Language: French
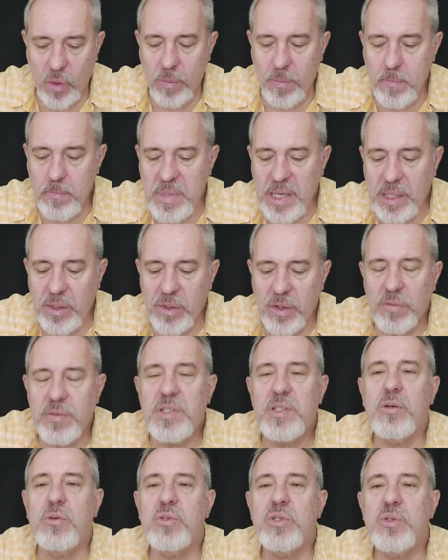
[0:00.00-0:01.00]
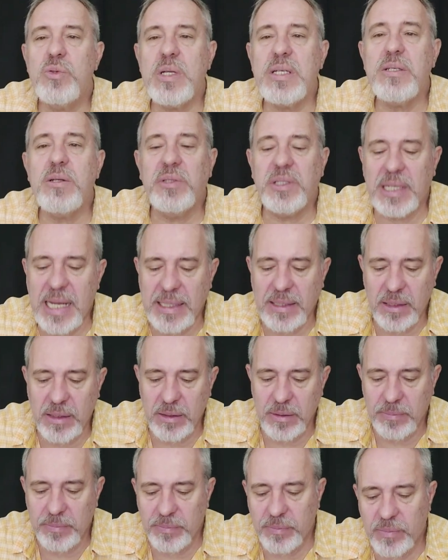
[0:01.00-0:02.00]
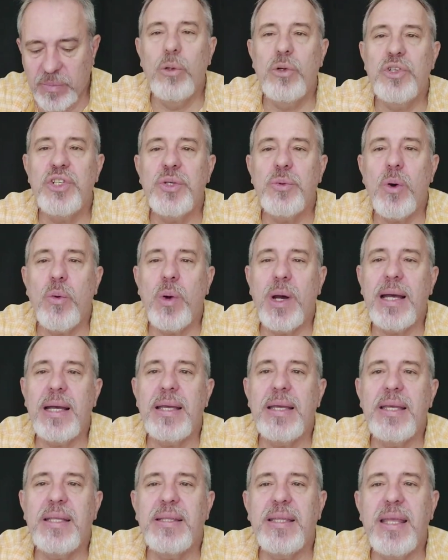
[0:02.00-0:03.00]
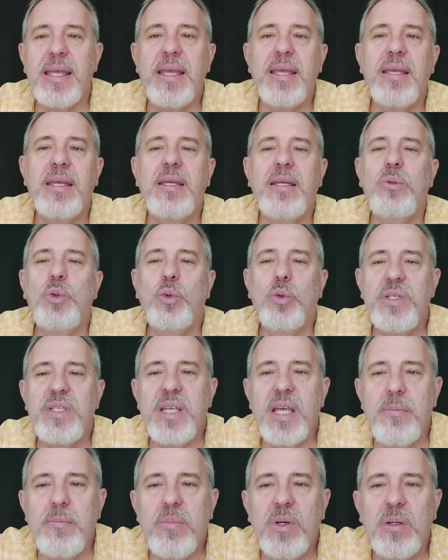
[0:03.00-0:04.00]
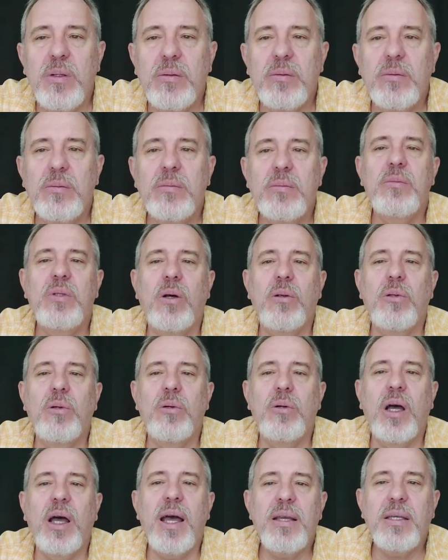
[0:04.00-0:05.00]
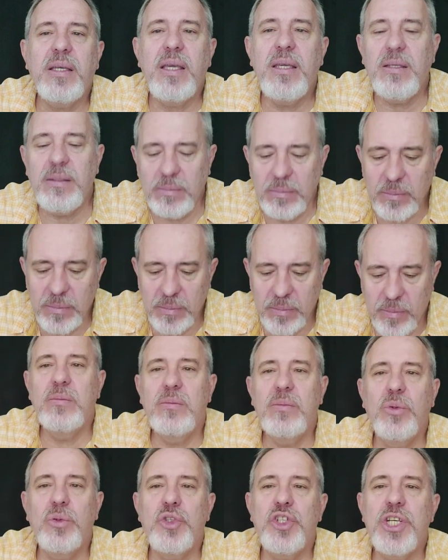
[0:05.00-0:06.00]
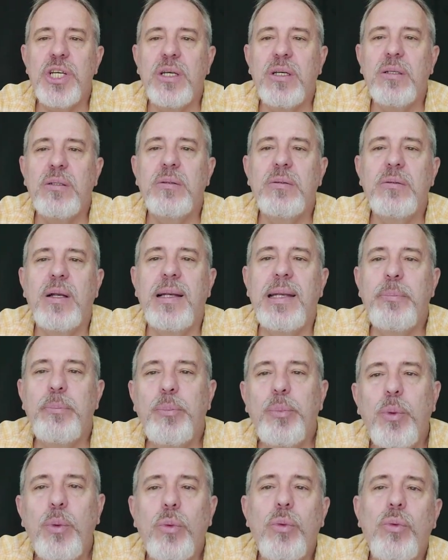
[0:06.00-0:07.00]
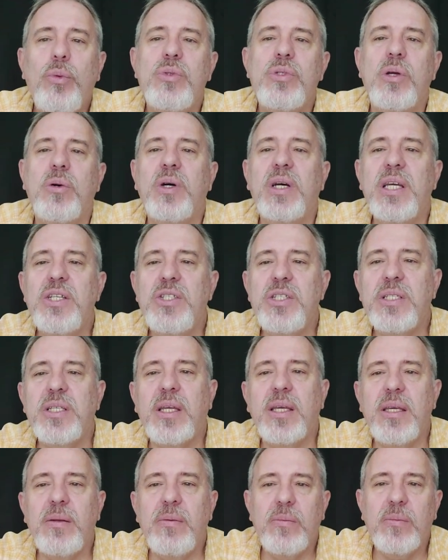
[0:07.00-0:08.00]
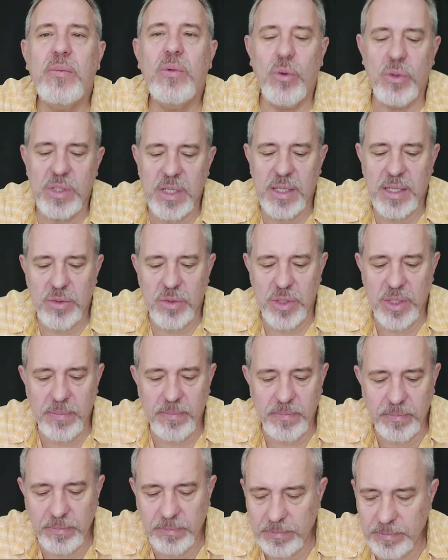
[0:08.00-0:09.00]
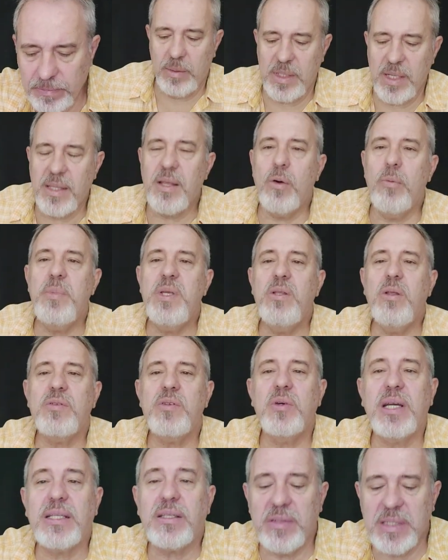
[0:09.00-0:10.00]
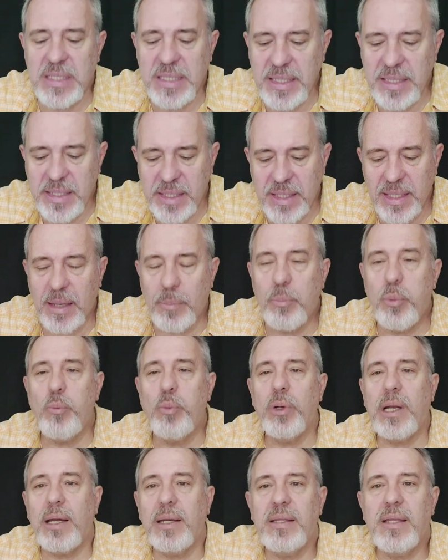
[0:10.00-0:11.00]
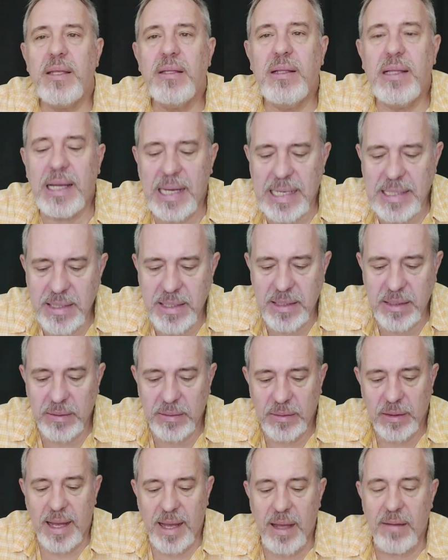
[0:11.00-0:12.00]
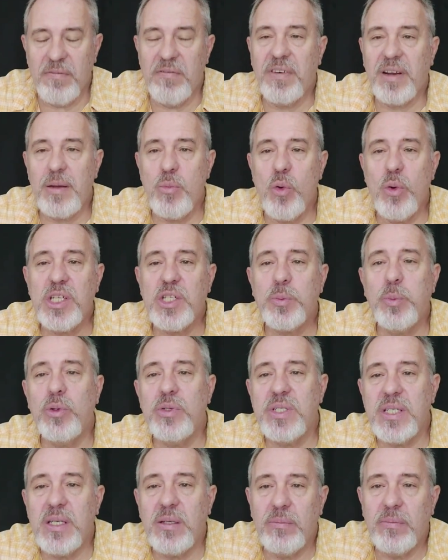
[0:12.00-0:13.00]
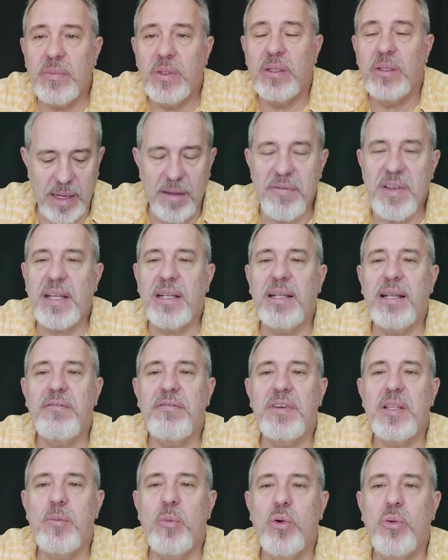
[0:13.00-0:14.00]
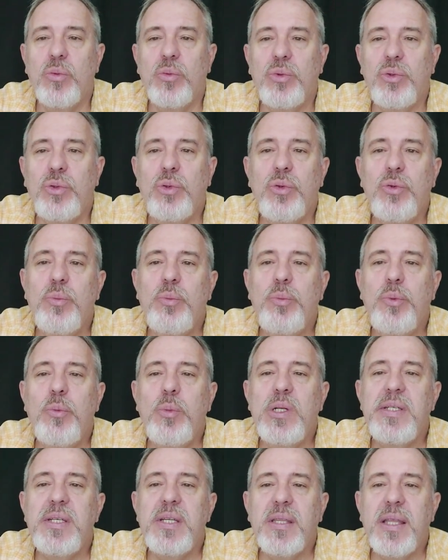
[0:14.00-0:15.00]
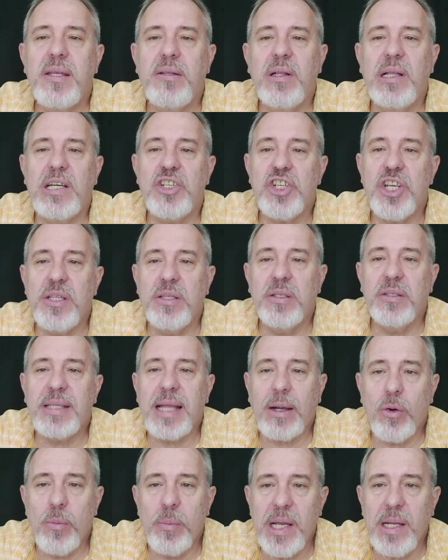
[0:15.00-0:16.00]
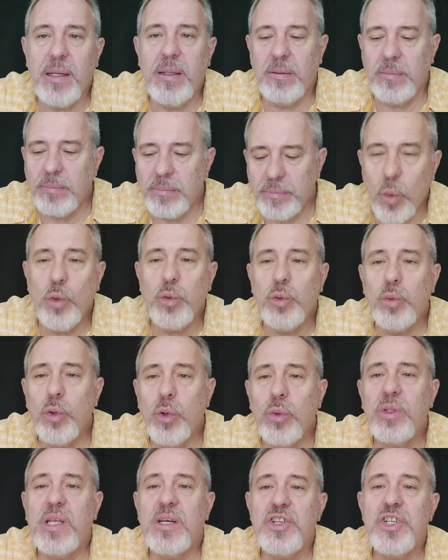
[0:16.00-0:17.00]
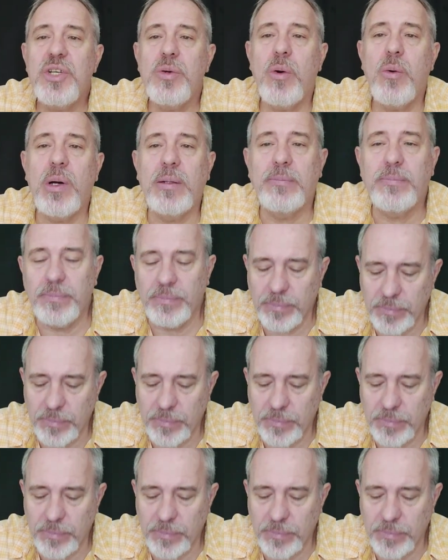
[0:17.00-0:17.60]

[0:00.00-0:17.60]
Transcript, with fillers: En 1964, le Chihuahua était 12e dans le ranking de chiens les plus enregistrés aux États-Unis. C'était en 1990 que la popularité de la race a vraiment explosé avec l'avènement d'une publicité de la chaîne Taco Bell autour d'un chihuahua.